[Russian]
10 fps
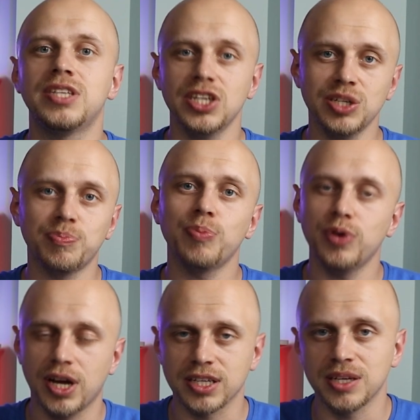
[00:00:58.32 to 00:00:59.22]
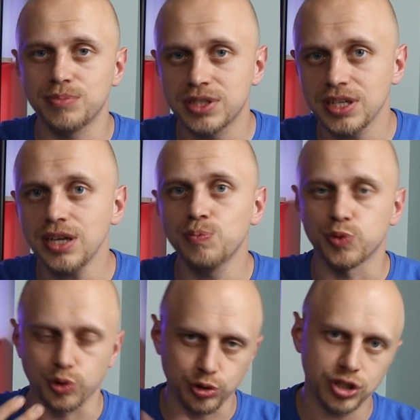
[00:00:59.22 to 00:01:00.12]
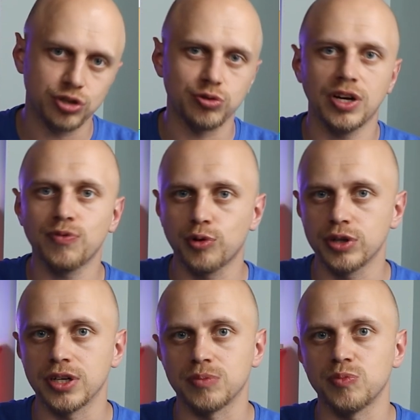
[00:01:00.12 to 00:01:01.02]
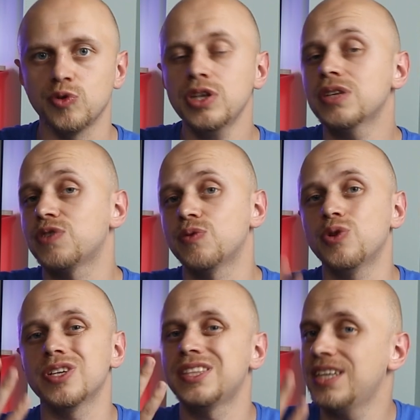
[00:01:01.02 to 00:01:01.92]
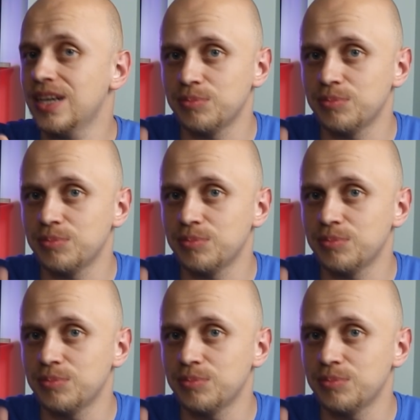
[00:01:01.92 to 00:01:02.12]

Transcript: Те же популярные БЦА тоже сюда входят, но это всего три